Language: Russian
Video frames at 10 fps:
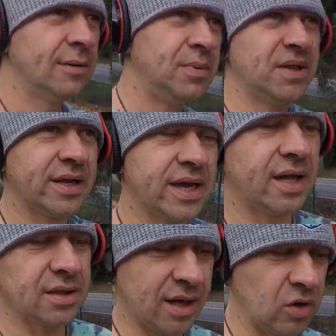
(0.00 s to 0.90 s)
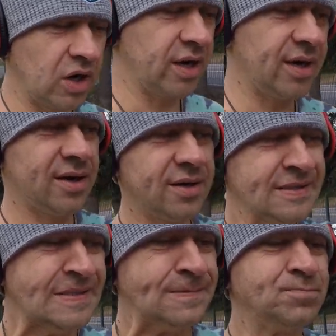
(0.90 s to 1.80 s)
Пил ли я алкоголь?
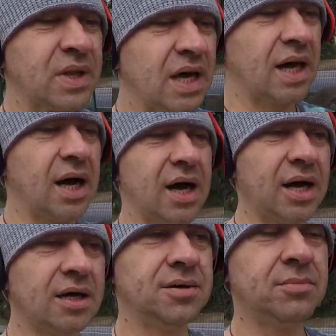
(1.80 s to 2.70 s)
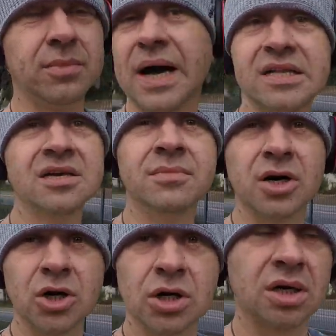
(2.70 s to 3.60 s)
А, одним
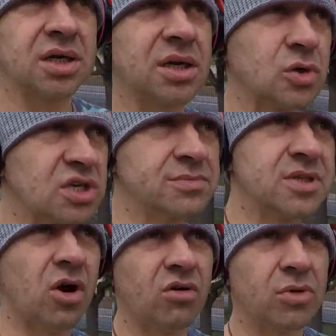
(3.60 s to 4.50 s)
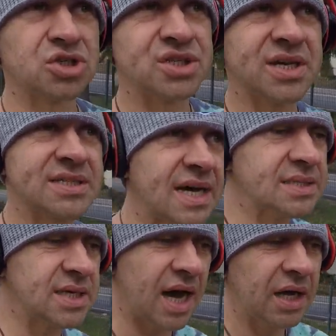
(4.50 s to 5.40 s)
русским словом можно
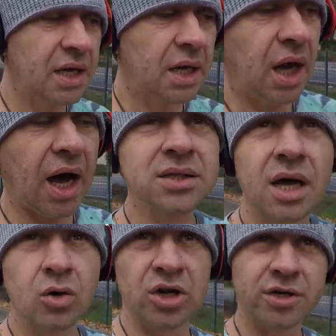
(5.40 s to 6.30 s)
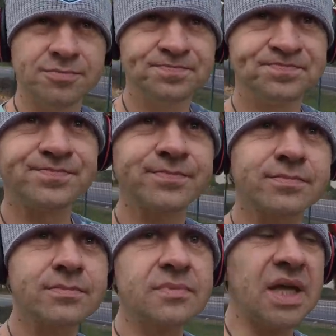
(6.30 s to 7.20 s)
сказать, я алкоголик
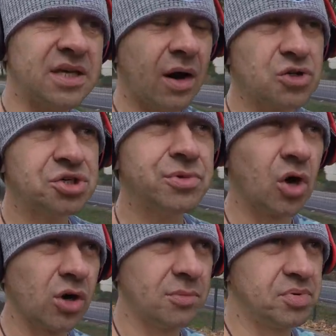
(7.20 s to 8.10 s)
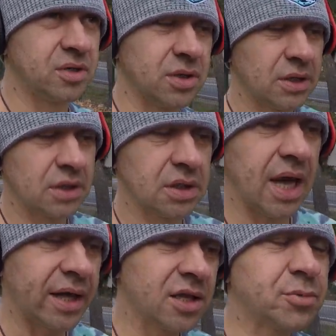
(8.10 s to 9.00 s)
я очень много пил.
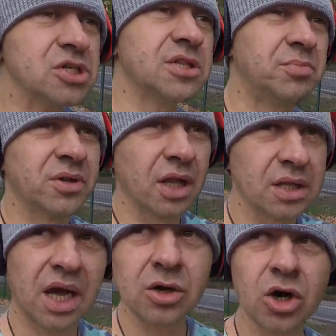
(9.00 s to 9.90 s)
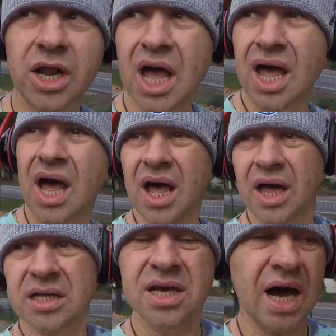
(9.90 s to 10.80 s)
Я не просто пил алкоголь,
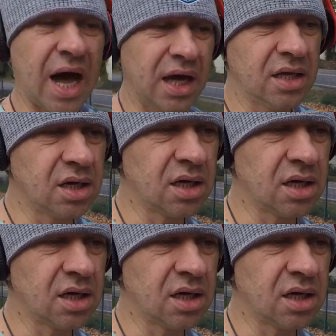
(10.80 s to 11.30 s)
я,